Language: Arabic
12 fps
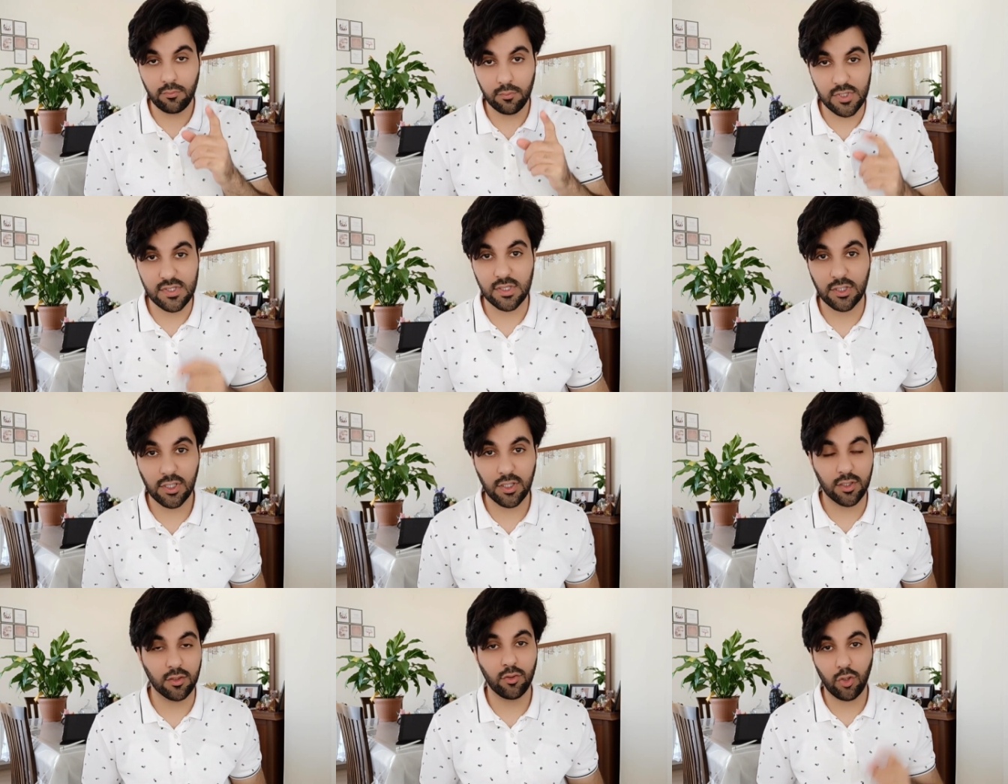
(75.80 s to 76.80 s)
بس
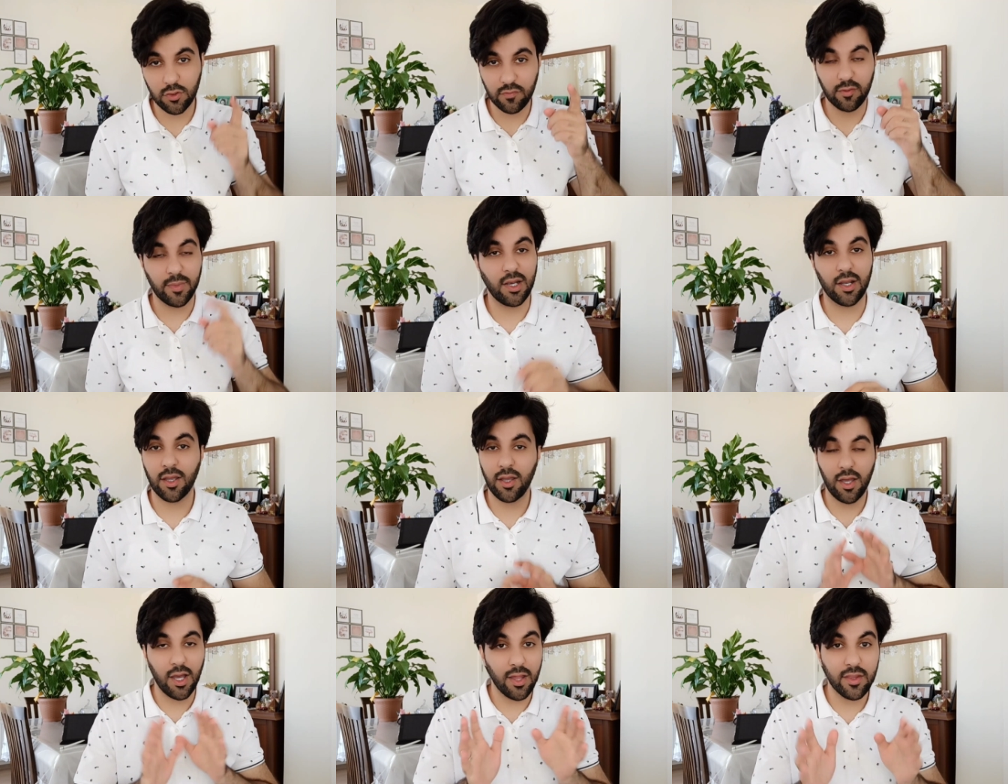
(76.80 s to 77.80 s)
صديقي حط في بالك
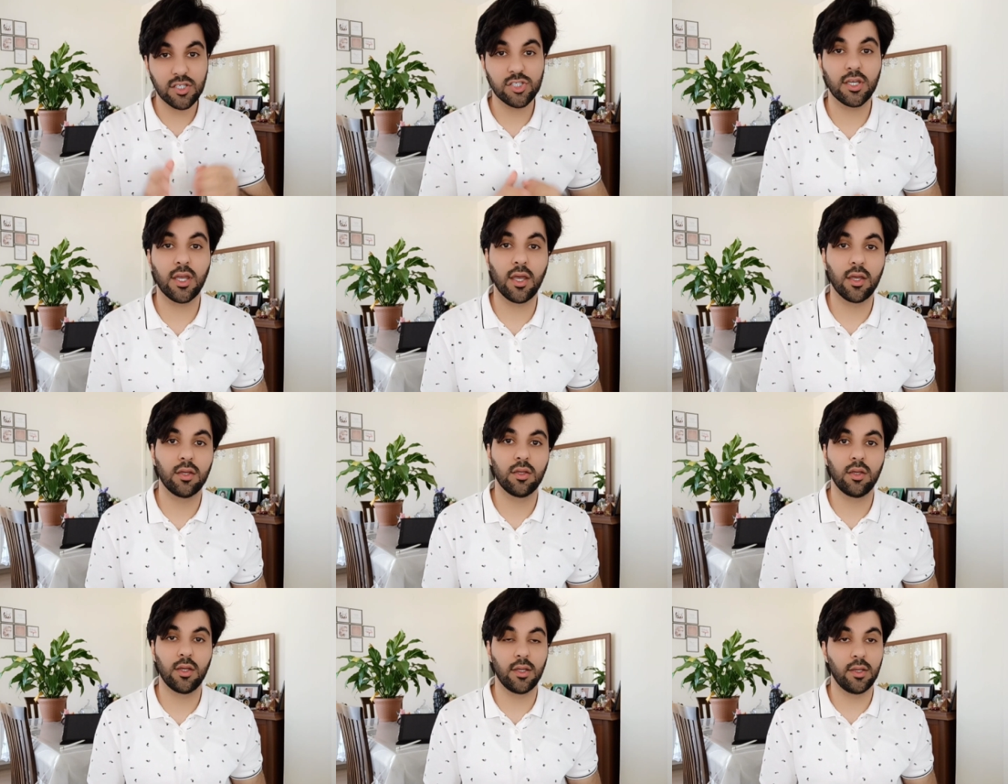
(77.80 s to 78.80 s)
هذا الشيء
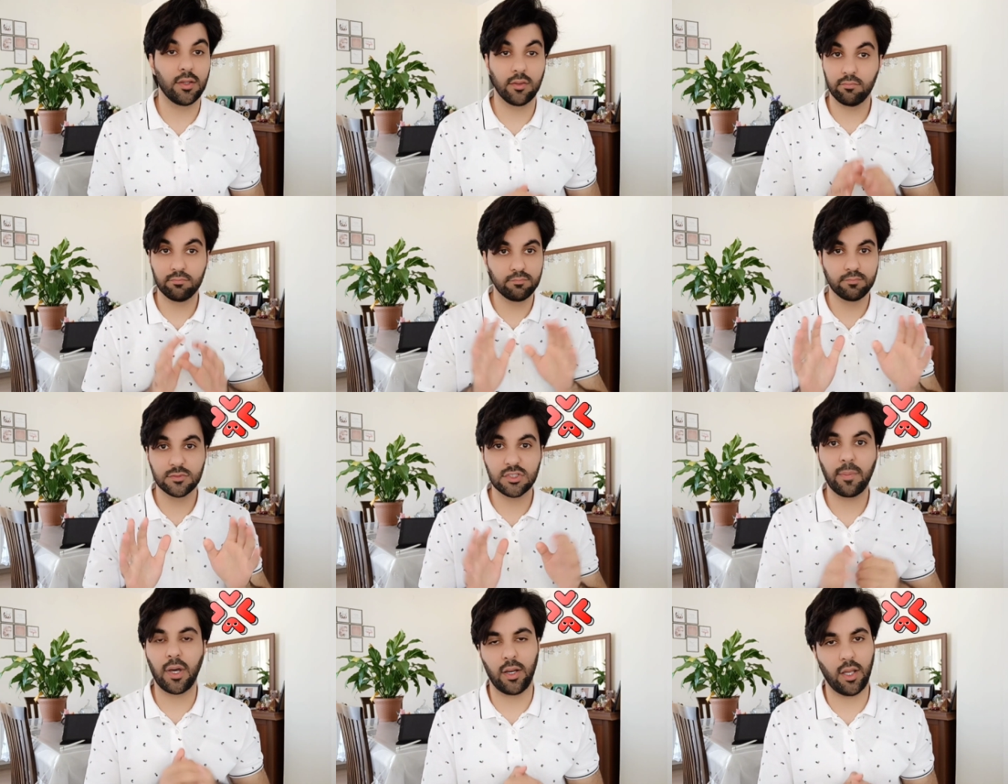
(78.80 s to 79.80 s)
آه،
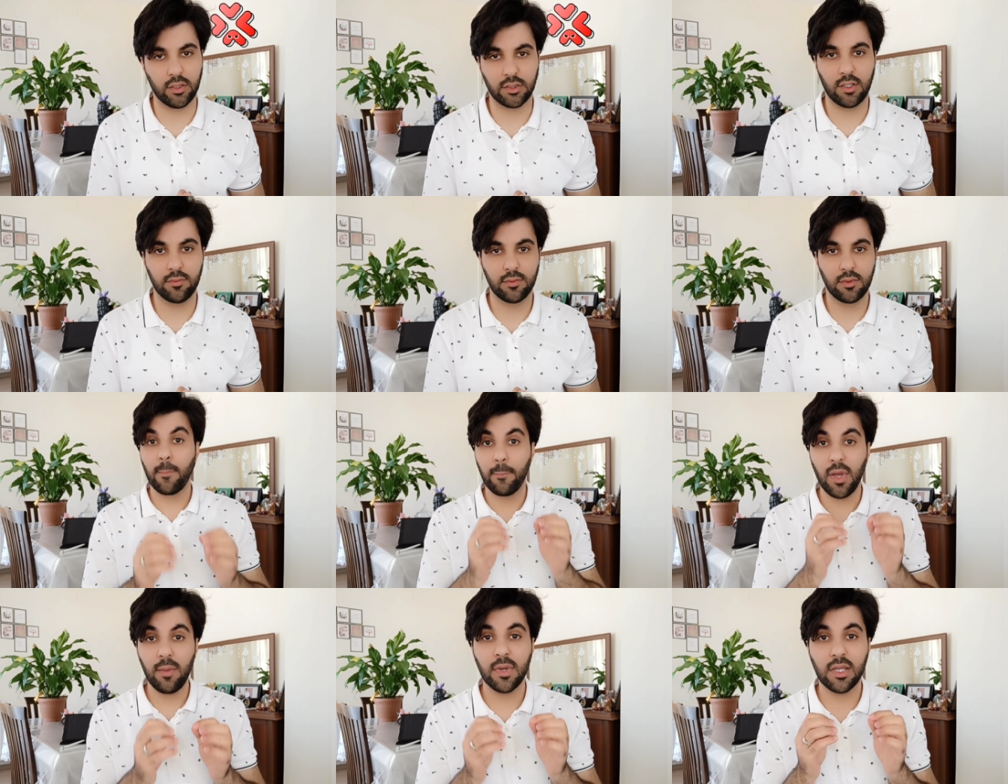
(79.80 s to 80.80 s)
طبعا خطأ
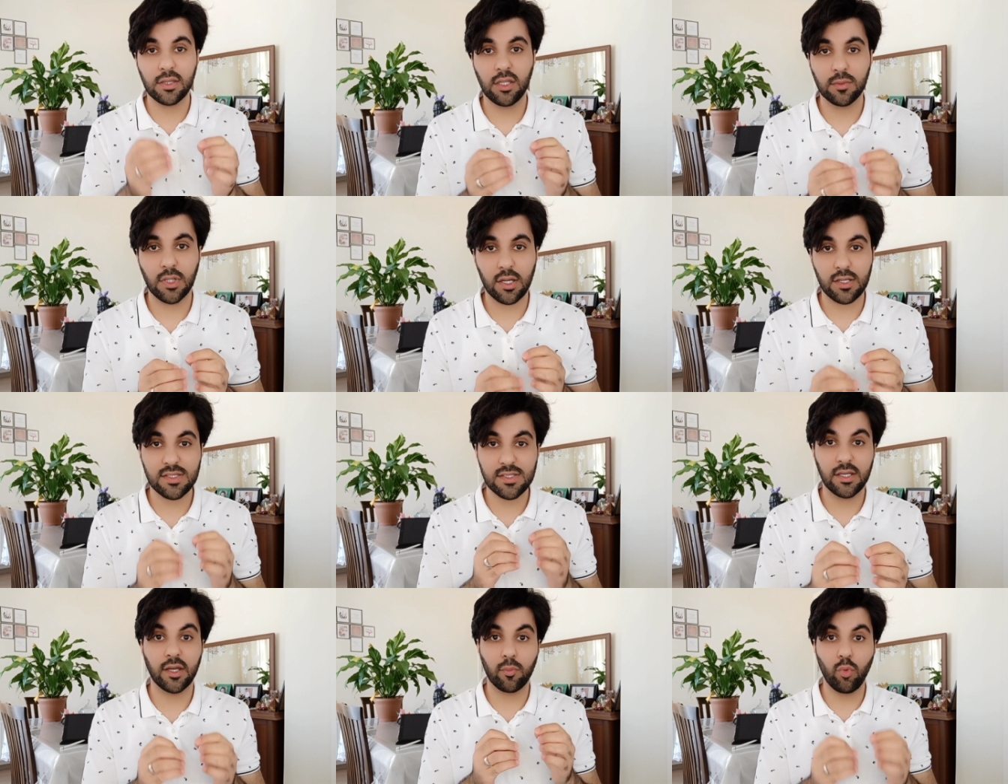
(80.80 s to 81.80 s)
مهما قدمت عرض
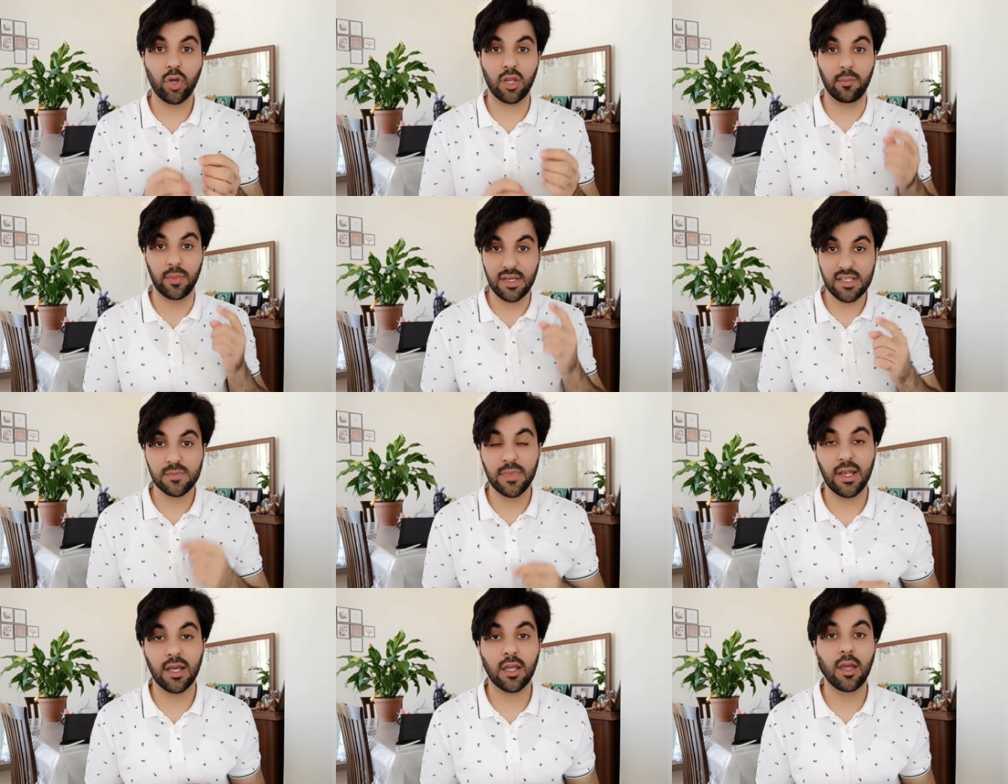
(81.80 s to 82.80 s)
سعر مغري
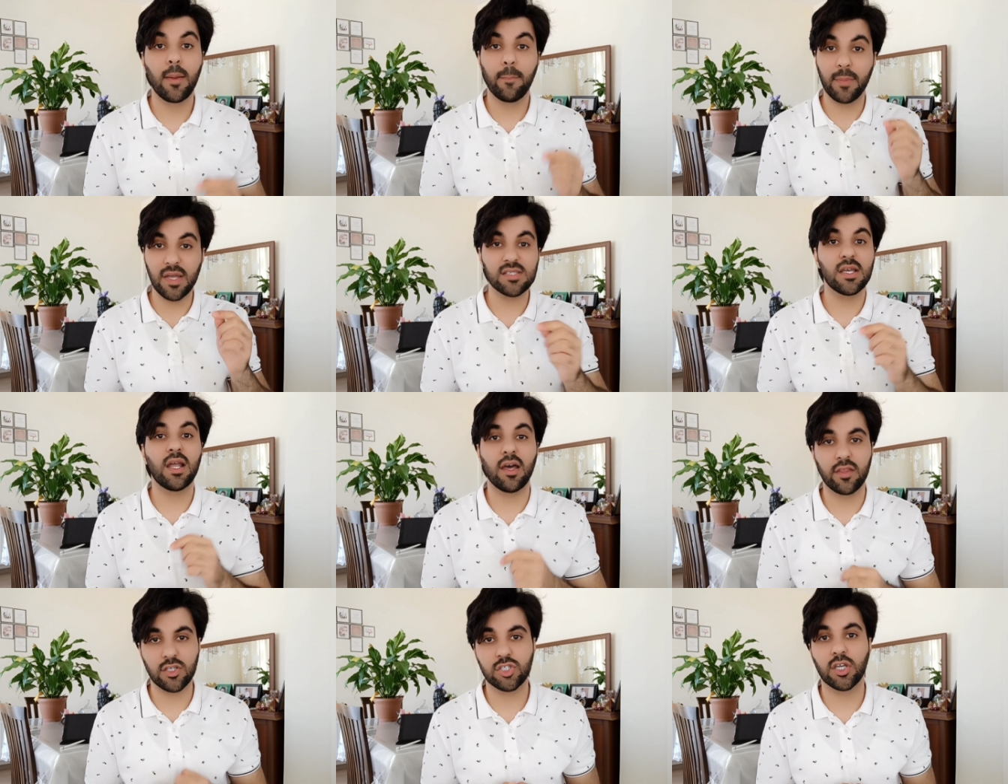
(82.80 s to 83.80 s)
بالنسبة لك ما زال
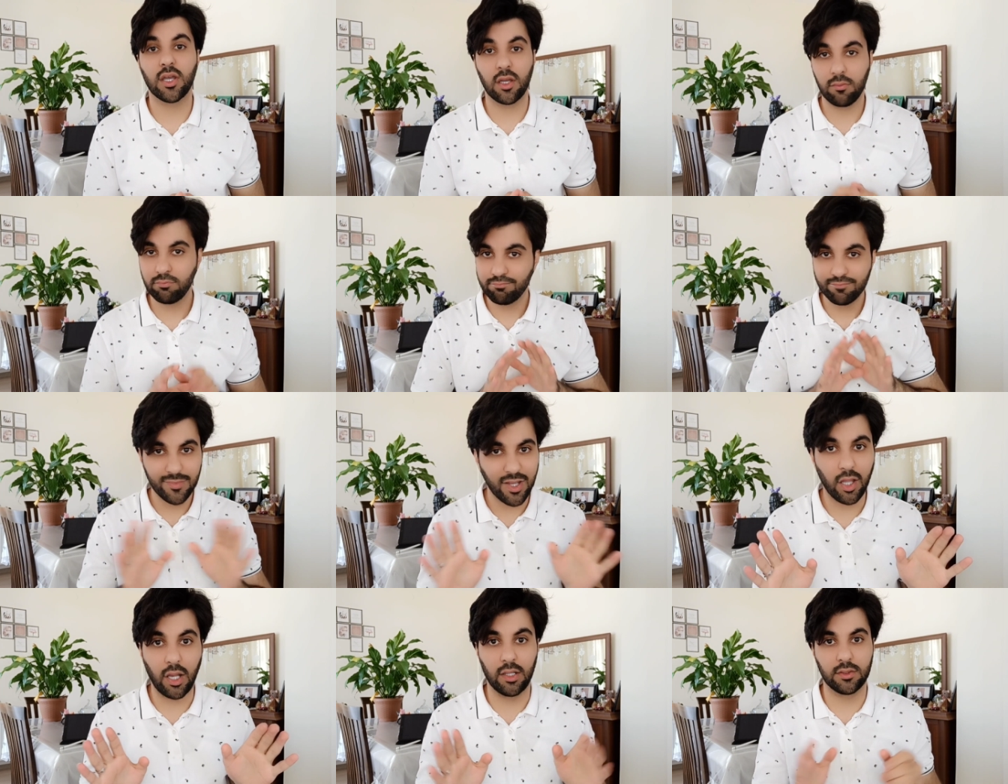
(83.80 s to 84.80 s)
هذا الشيء
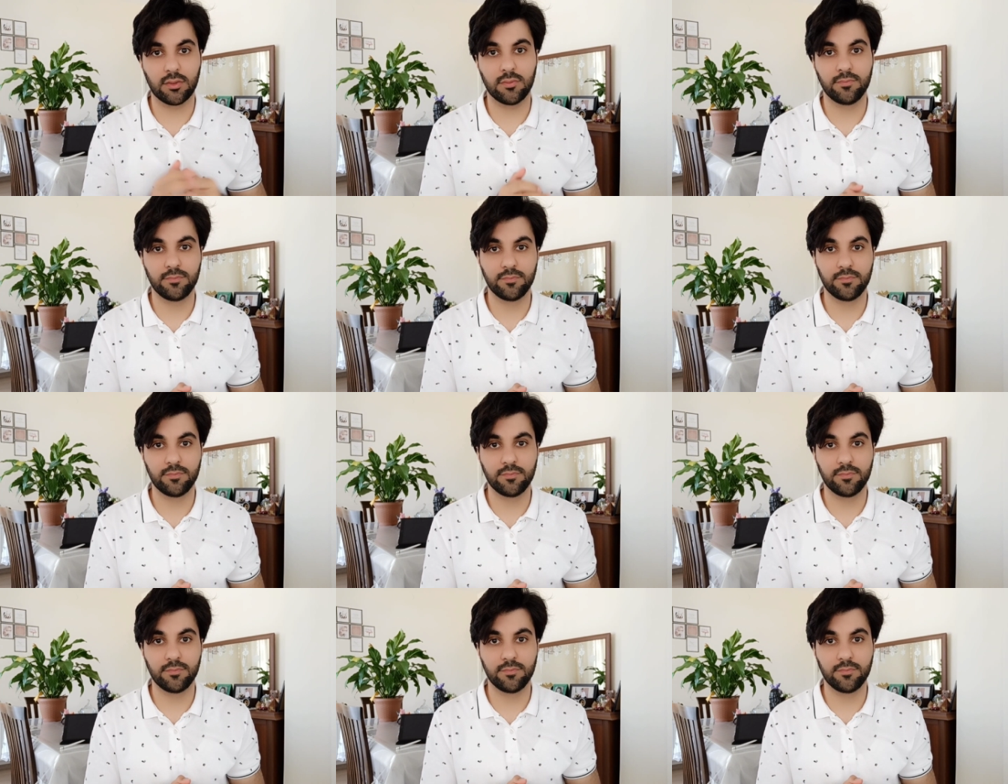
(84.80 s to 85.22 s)
غلط